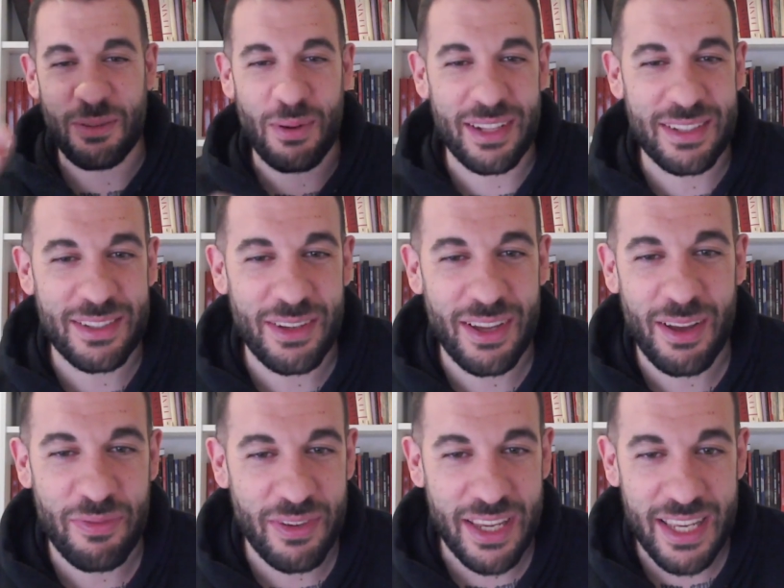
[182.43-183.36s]
cuánto
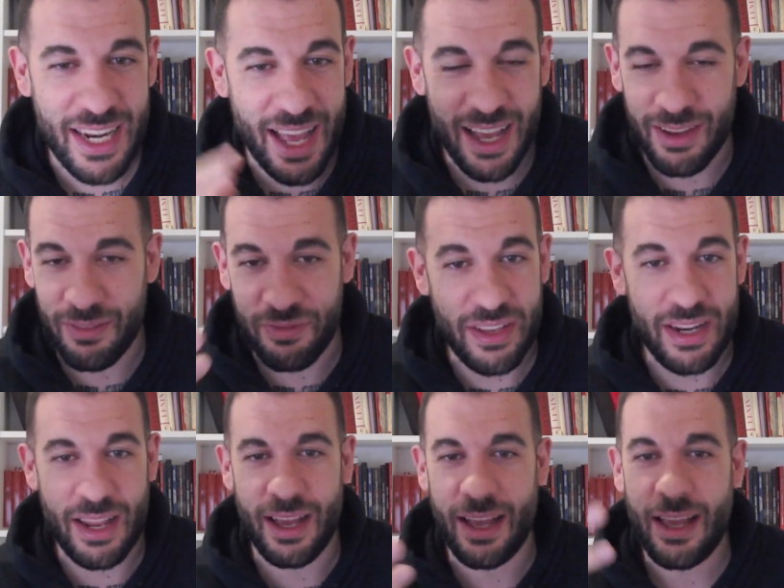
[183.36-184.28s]
la, eh,
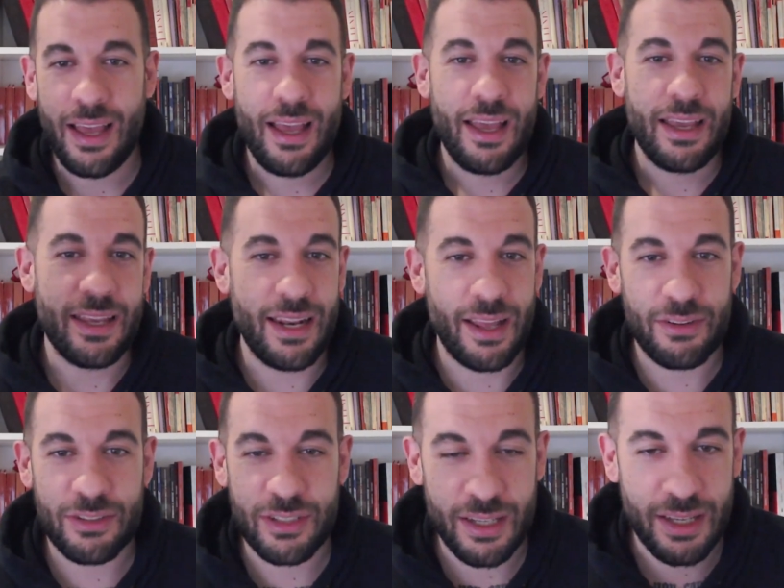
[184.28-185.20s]
fila y la
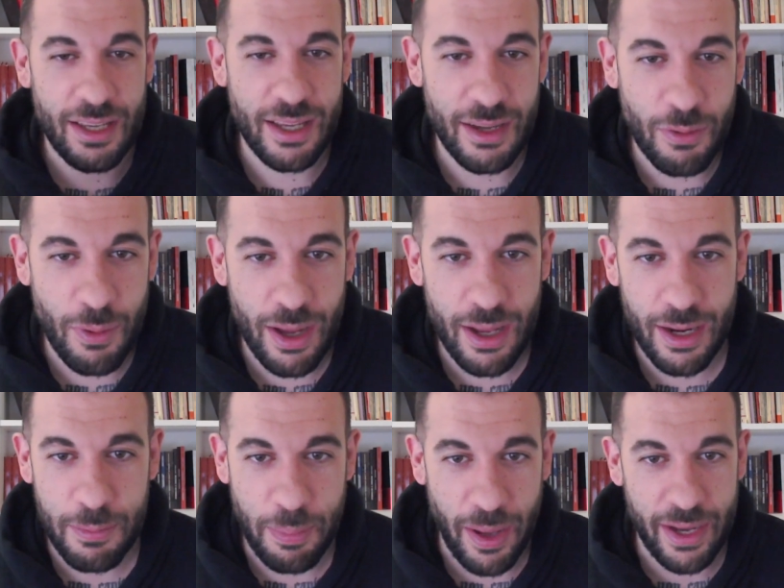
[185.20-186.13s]
no sé
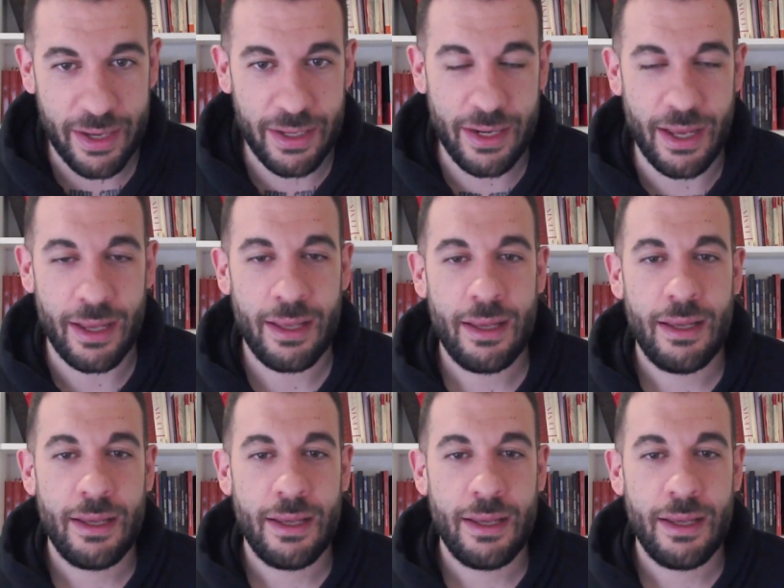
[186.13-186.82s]
cuál página,